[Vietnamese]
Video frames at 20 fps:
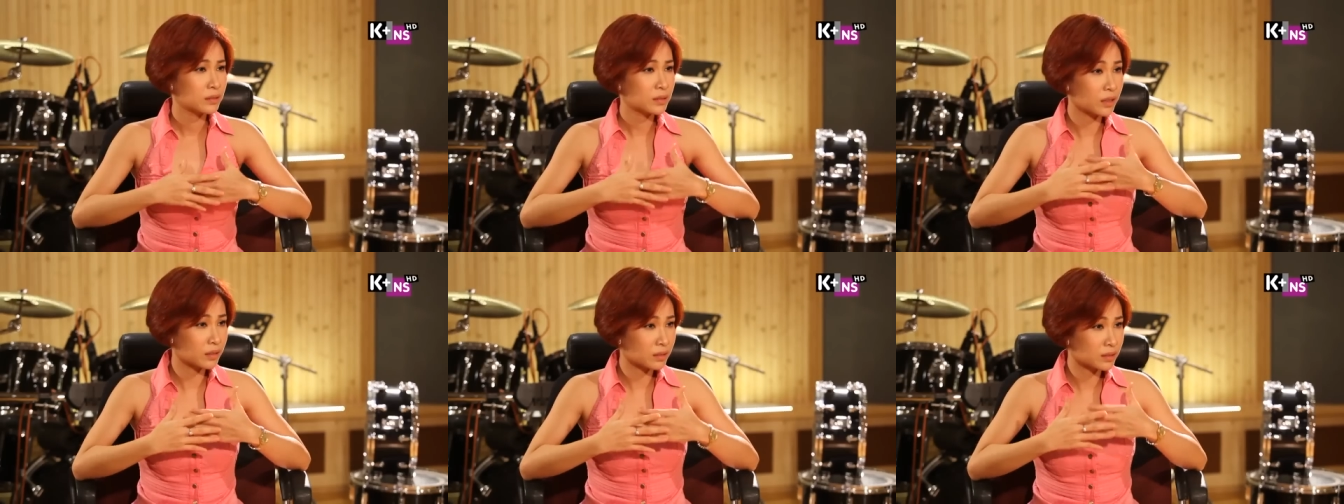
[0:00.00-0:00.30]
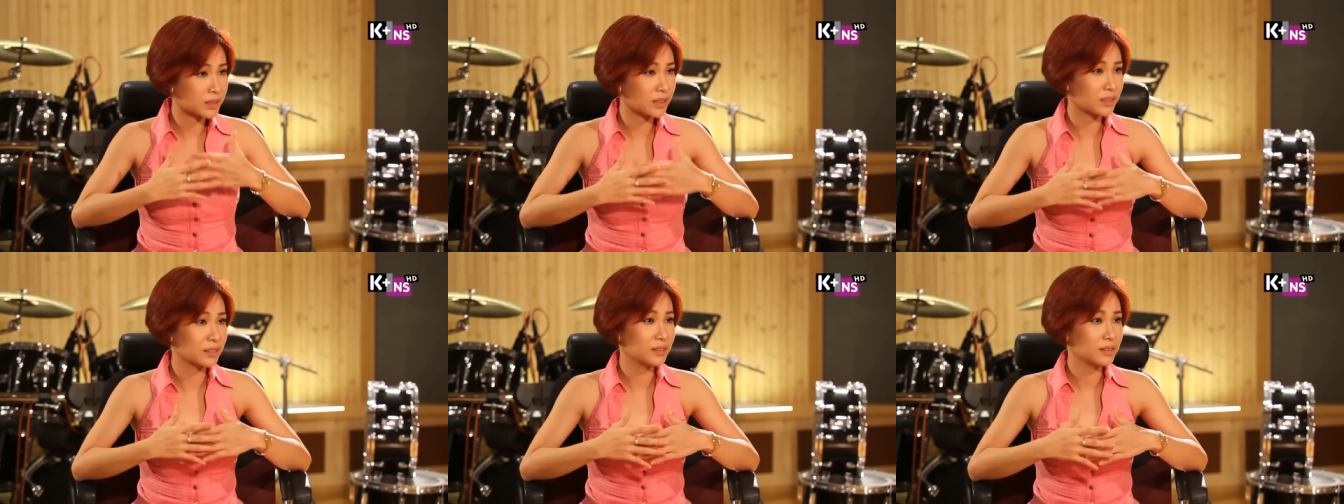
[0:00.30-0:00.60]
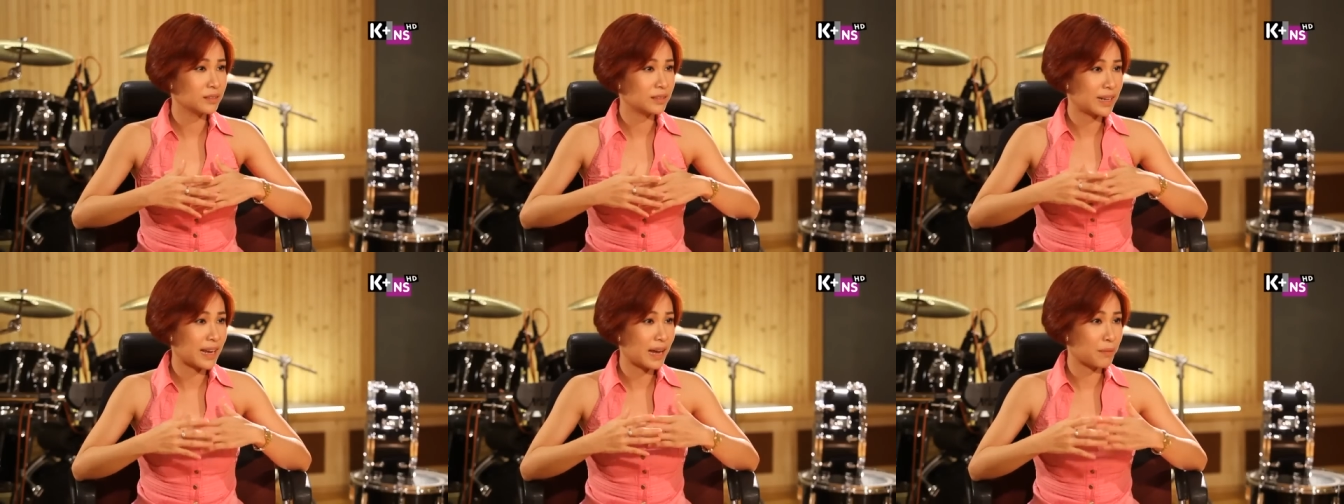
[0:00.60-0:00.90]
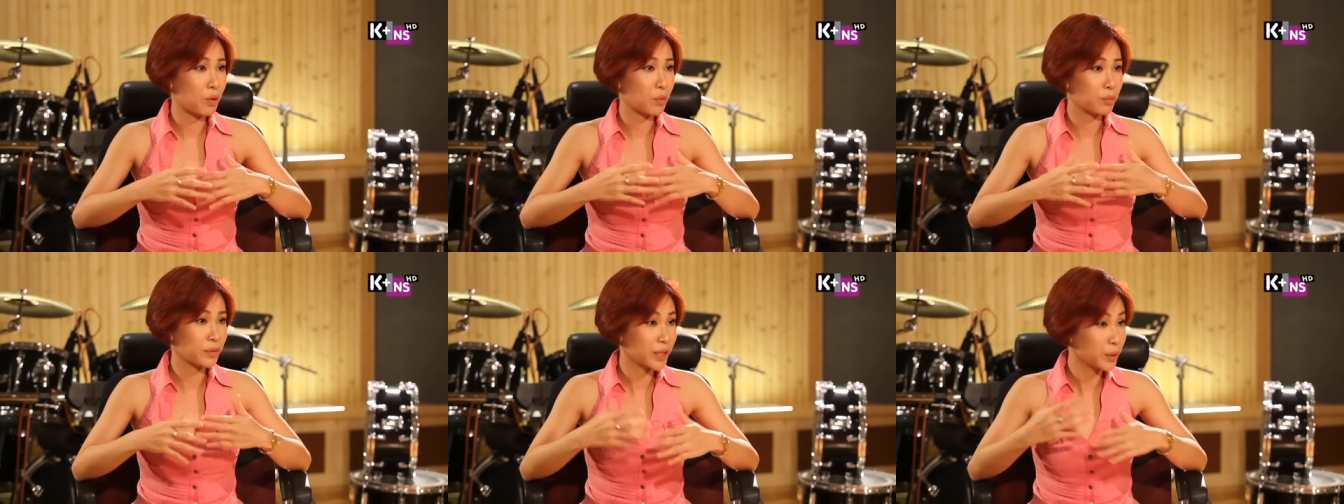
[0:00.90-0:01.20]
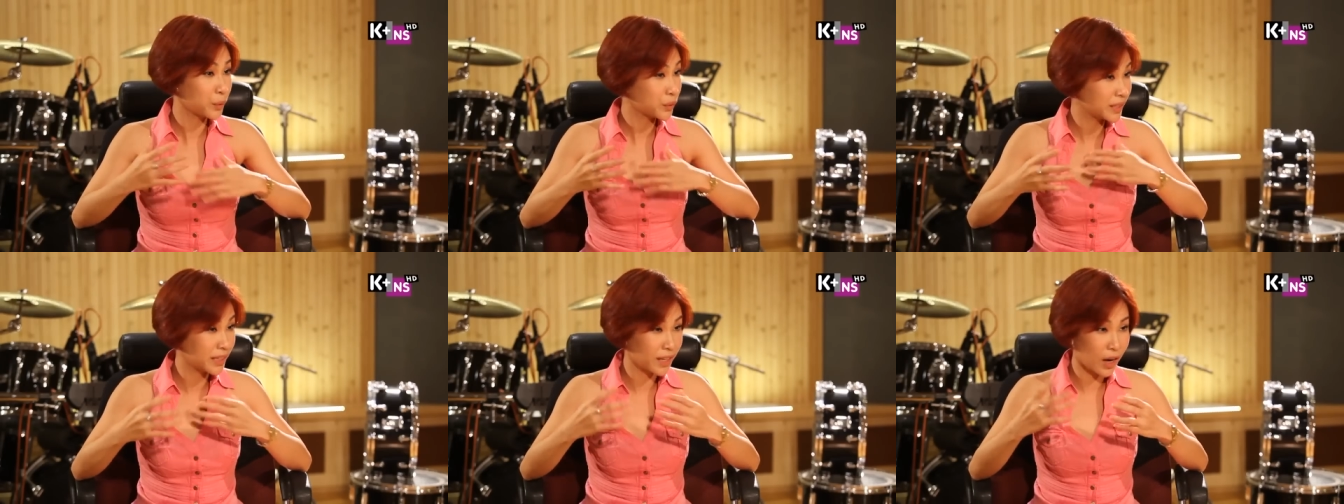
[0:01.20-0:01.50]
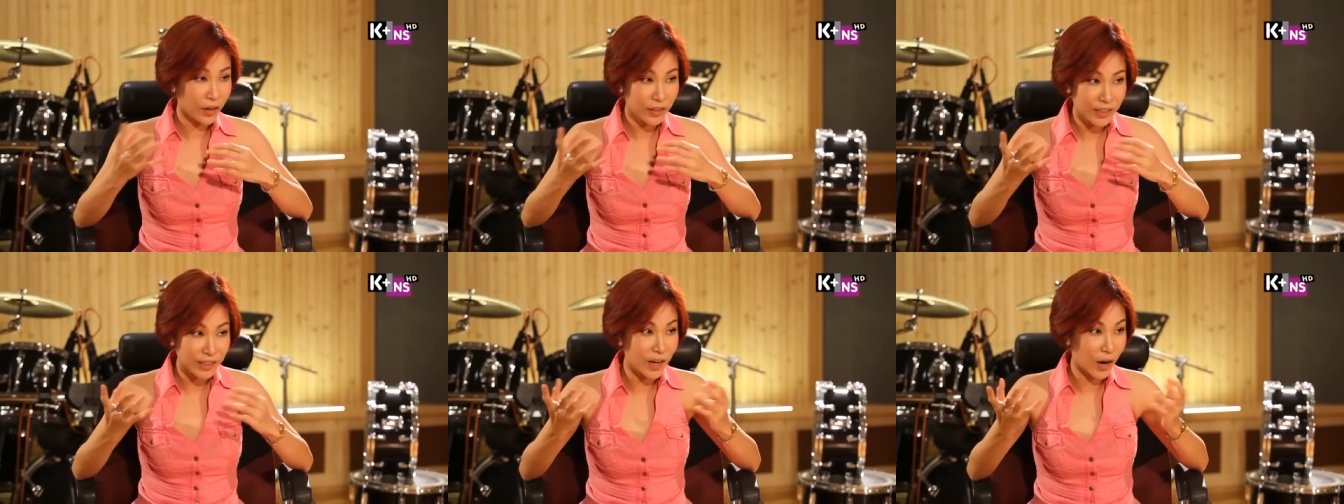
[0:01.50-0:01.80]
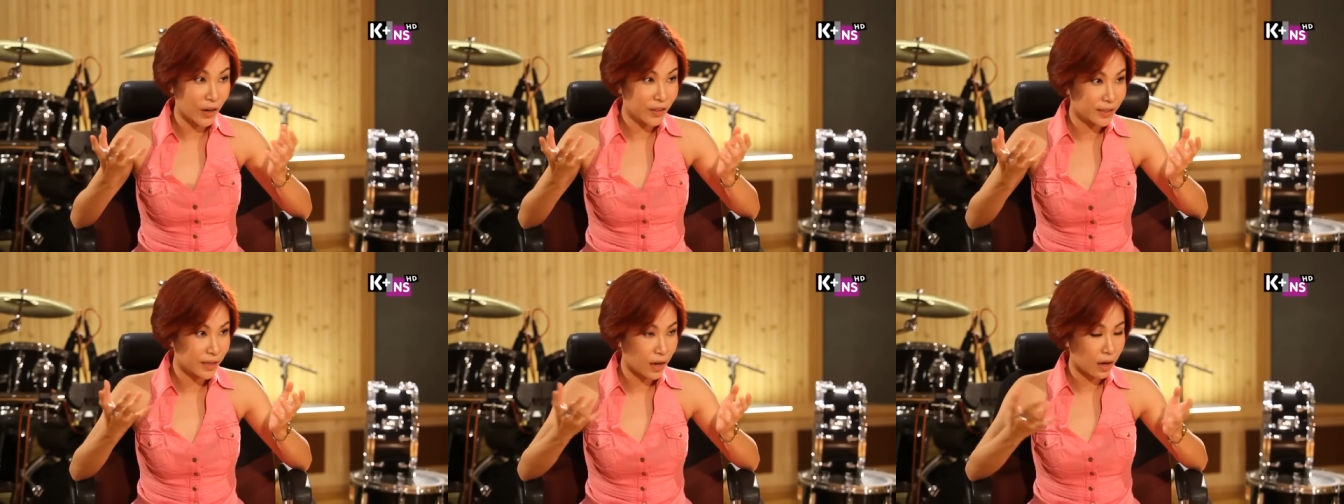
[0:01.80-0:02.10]
thực sự là một điều gì đó gì
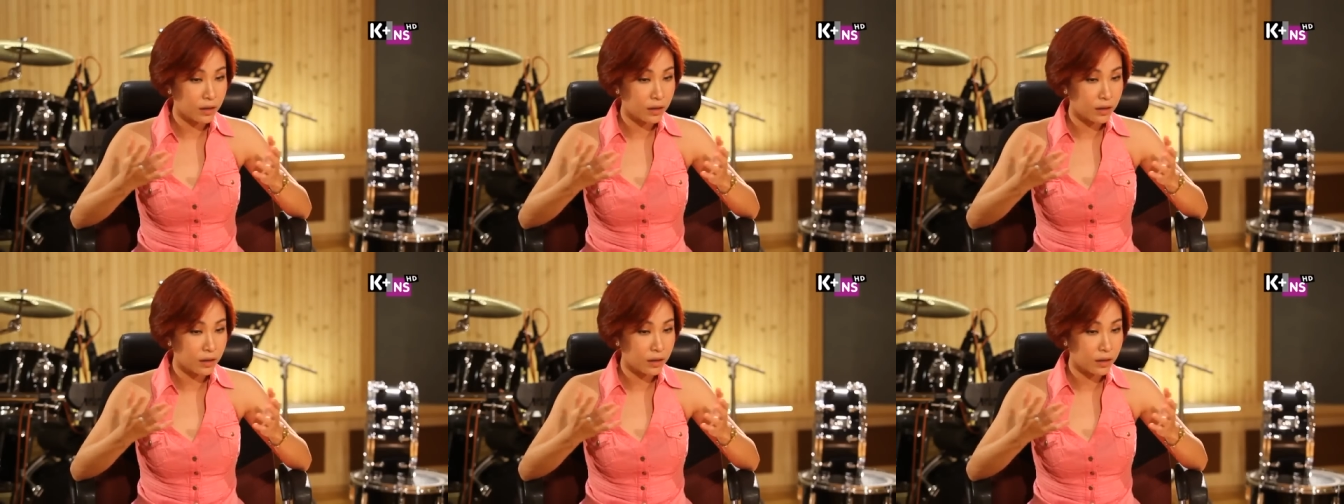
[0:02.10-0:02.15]
đó gì